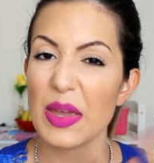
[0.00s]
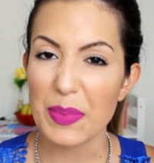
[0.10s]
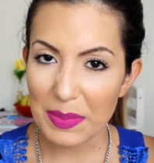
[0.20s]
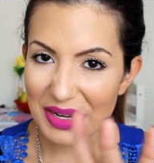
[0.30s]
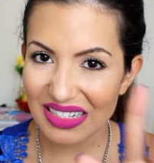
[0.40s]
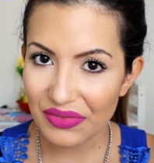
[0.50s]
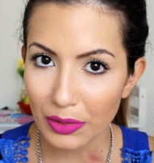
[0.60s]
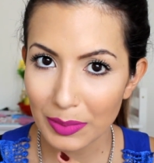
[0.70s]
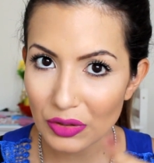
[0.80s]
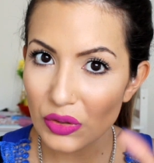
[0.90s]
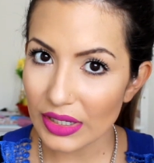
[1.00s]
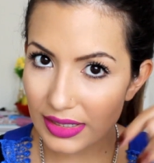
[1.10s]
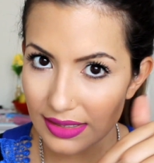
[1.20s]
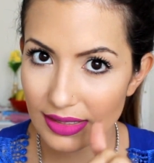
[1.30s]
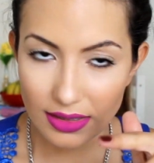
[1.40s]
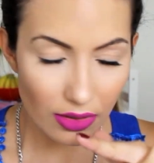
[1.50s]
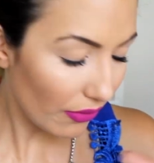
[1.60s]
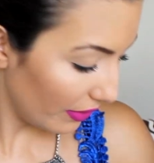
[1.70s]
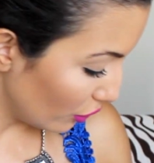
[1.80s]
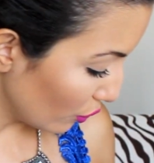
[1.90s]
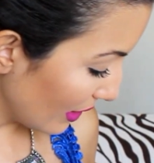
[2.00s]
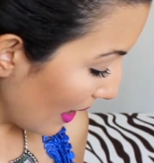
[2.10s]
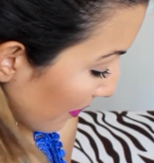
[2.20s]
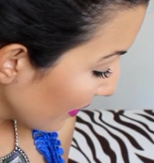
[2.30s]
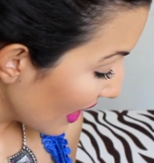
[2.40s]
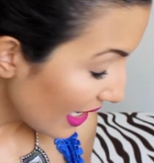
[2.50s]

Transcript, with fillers: E pra mais informações, assista ao vídeo, tá?